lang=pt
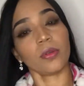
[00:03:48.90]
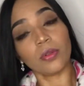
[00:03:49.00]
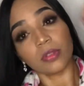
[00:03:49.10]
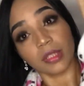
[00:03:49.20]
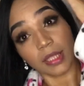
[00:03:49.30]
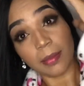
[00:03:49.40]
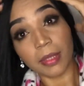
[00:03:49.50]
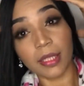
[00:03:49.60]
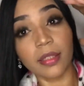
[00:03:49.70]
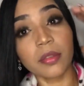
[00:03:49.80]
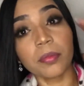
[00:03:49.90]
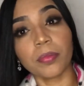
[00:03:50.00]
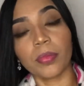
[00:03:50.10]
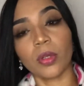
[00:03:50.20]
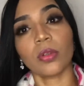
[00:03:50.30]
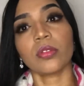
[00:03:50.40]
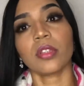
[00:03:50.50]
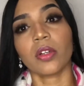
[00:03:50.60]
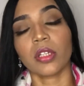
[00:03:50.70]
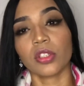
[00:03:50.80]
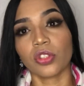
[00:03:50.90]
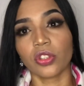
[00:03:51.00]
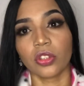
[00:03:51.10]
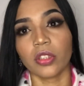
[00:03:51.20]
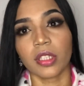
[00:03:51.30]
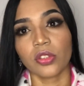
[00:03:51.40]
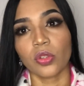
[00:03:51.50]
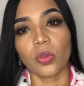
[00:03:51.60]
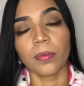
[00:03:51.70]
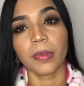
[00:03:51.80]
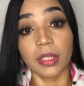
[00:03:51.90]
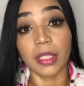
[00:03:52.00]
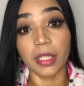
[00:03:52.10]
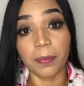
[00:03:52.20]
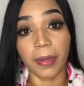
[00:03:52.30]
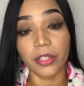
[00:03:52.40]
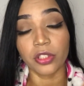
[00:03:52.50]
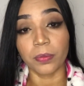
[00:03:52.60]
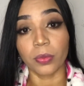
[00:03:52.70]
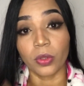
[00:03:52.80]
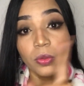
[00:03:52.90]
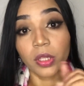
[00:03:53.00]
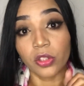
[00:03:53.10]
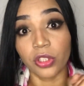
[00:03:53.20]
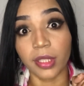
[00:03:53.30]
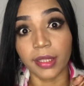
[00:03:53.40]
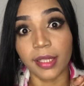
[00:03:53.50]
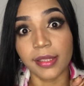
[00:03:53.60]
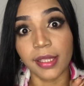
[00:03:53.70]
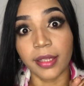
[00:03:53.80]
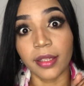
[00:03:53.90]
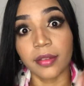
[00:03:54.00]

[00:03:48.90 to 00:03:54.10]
pronta, cabelinho pronto, agora é só trocar de roupa e partir, porque eu não quero chegar atrasada.